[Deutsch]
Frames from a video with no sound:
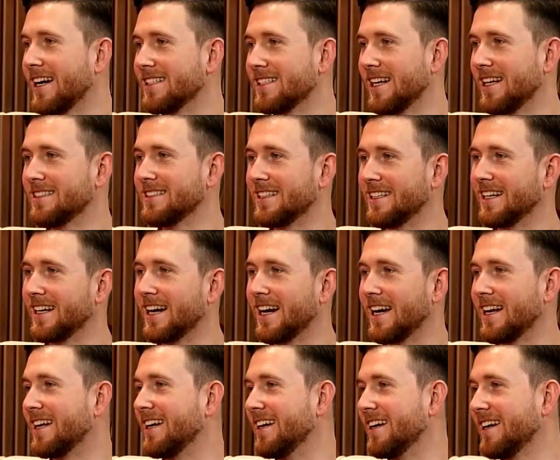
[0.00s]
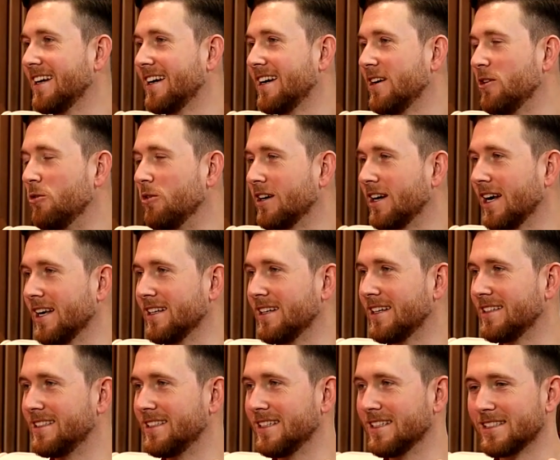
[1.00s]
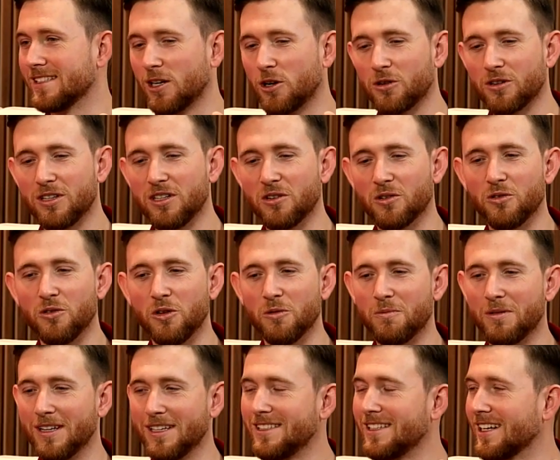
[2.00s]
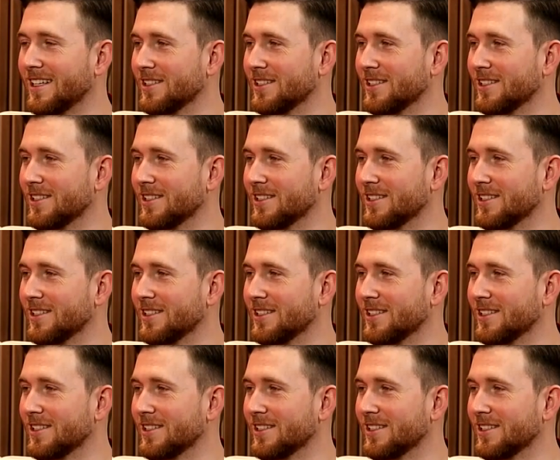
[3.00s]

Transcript: Reiseleiter da gerade hochgehalten hat, die ist auch nicht unüblich.